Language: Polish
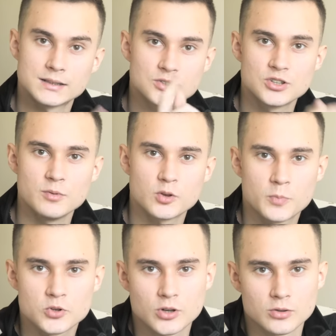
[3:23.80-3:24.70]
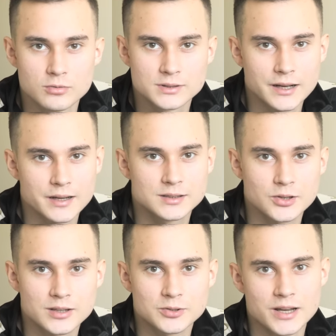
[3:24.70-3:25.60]
zacznijmy od początku. Cała
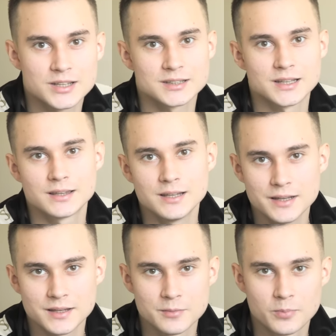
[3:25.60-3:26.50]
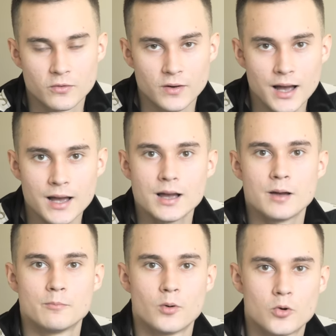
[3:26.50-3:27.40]
historia, słuchajcie, jest na tyle nietypowa,
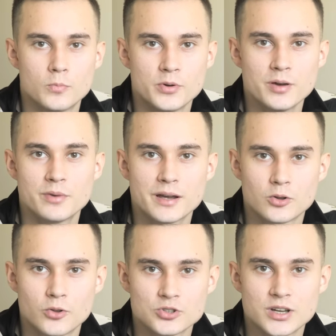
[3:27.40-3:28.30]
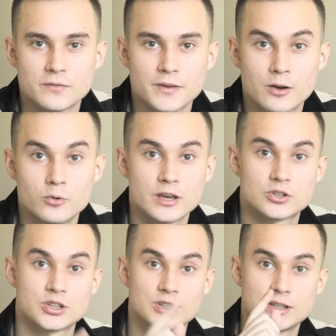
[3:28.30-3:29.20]
bo kupiłem mojego Dodge'a w wieku
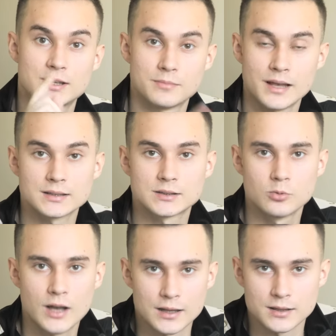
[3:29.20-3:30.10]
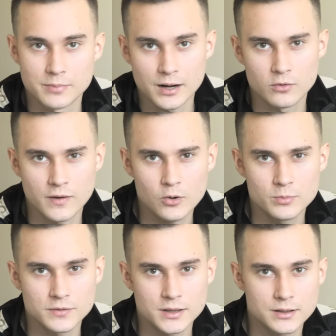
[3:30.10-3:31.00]
jeszcze 17 lat. Brakowało
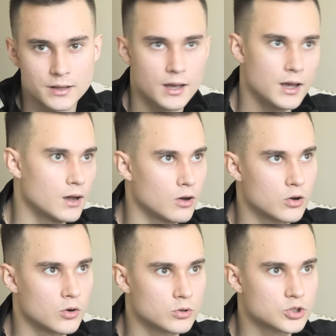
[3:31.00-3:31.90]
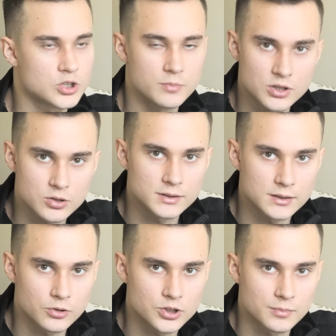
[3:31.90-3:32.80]
mi wtedy około 3
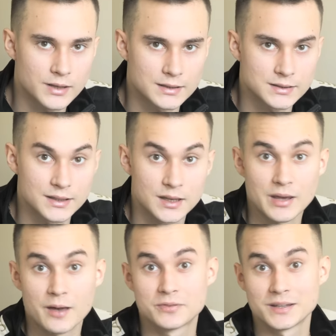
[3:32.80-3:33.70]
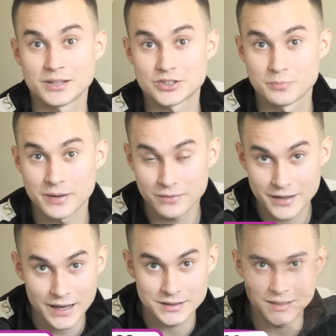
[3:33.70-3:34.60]
miesiące do 18. Nie miałem wtedy jeszcze
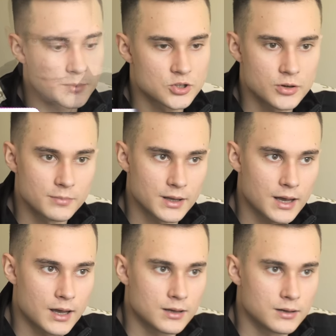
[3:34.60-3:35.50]
prawa jazdy. Zobaczyłem na